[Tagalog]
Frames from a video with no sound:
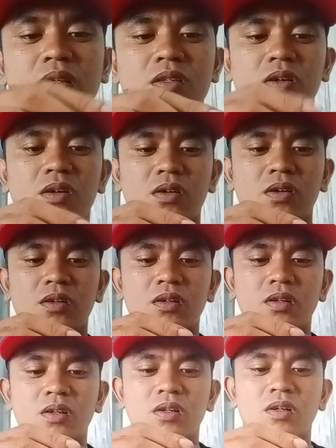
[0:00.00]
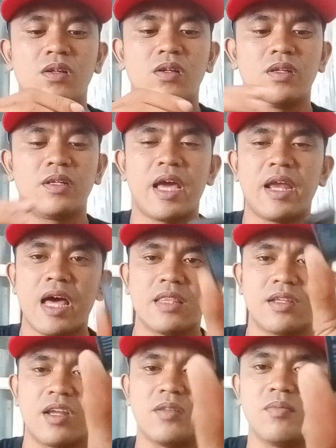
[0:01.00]
So,
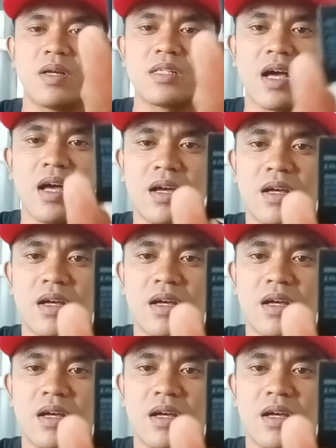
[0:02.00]
900 ma siya.